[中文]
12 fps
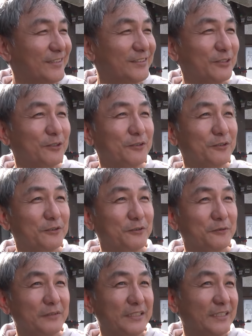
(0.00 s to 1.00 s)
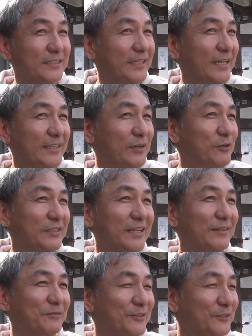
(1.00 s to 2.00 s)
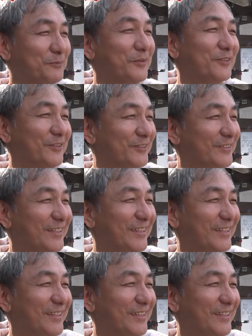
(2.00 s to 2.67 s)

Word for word: So we'll just stay at the hotel for tomorrow.